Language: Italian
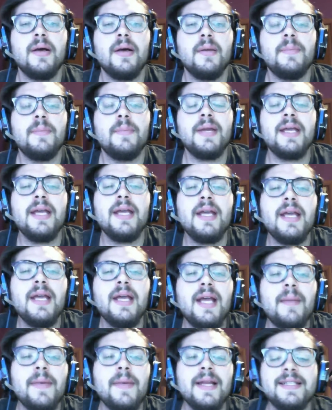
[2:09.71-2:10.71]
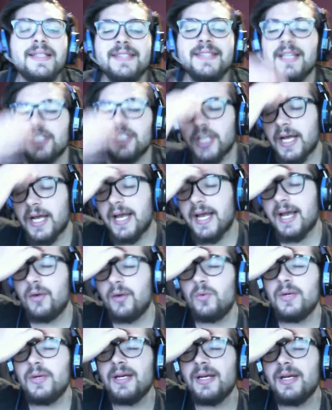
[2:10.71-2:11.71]
perché Caparezza cioè, è,
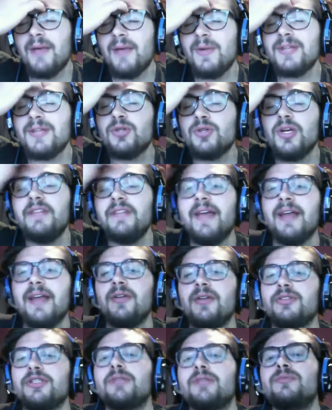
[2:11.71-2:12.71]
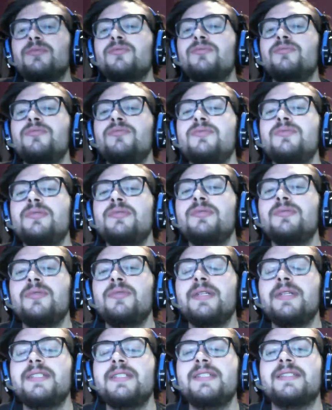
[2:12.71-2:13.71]
un, è un altro livello, cioè, non, non
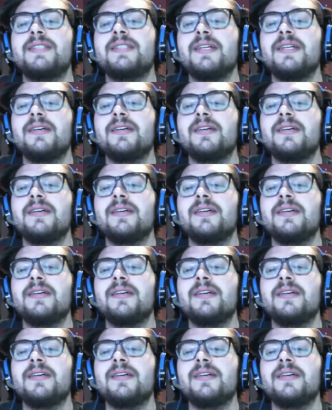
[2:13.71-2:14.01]
esiste.